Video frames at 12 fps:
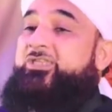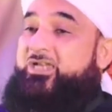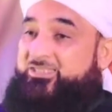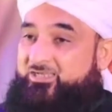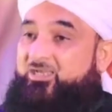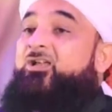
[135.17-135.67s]
नहीं
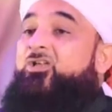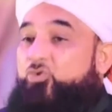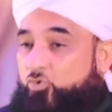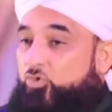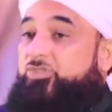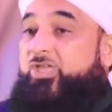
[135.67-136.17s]
आता
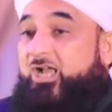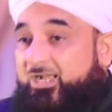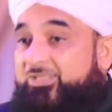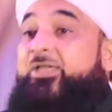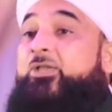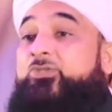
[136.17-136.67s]
तो कोई
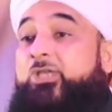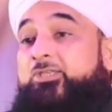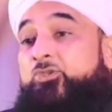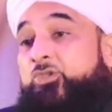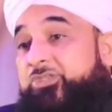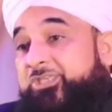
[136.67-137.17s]
ताकत है
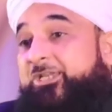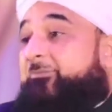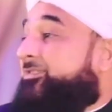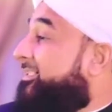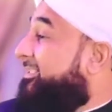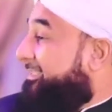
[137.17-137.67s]
उसका जो नतीजा
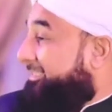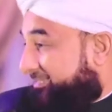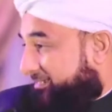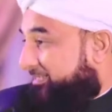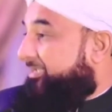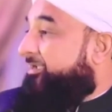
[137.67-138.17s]
बदल
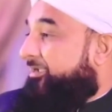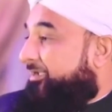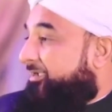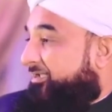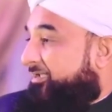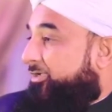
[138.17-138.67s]
देती है
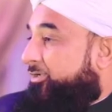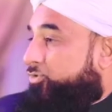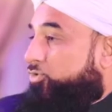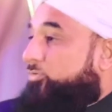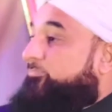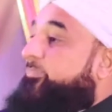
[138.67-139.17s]
तो